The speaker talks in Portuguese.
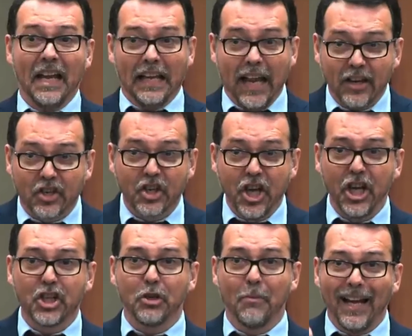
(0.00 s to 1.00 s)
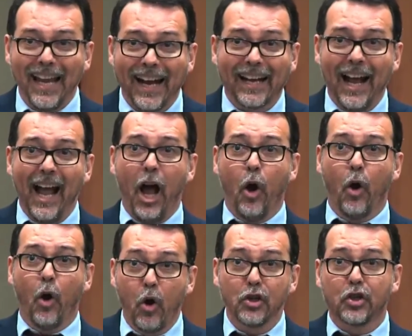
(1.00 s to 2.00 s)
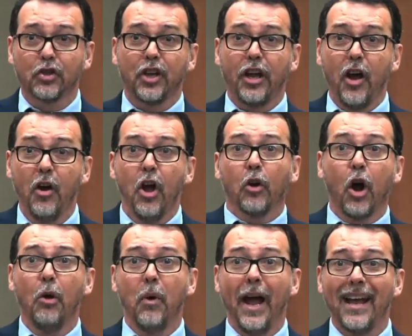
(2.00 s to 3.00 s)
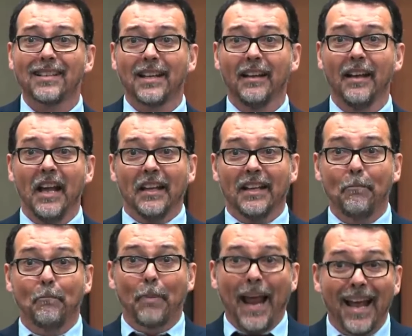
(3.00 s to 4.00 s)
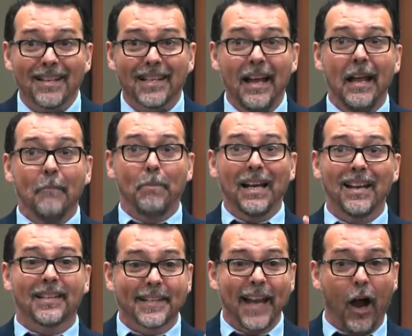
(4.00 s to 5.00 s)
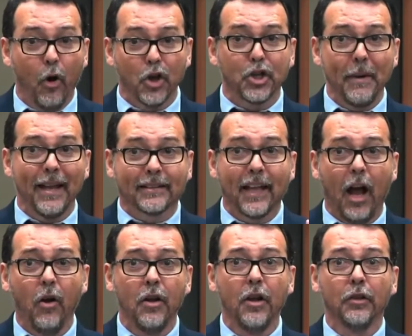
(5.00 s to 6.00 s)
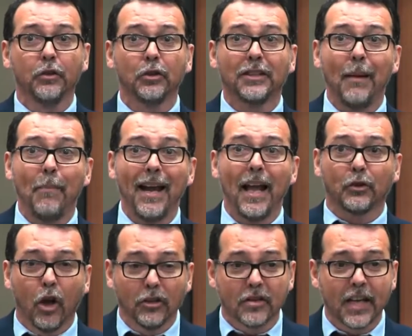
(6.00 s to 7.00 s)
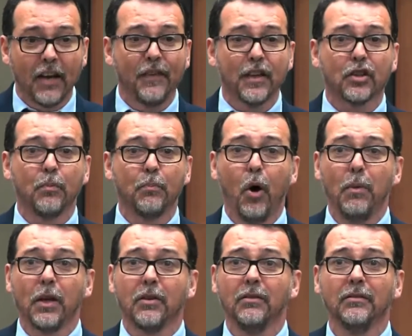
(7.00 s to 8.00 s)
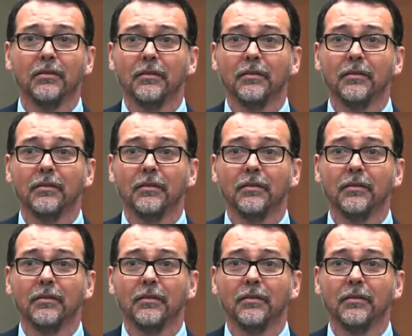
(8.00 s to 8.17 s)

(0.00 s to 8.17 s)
legítima, legal, constitucional, como essa, que preza pela saúde mental do trabalhador do serviço público,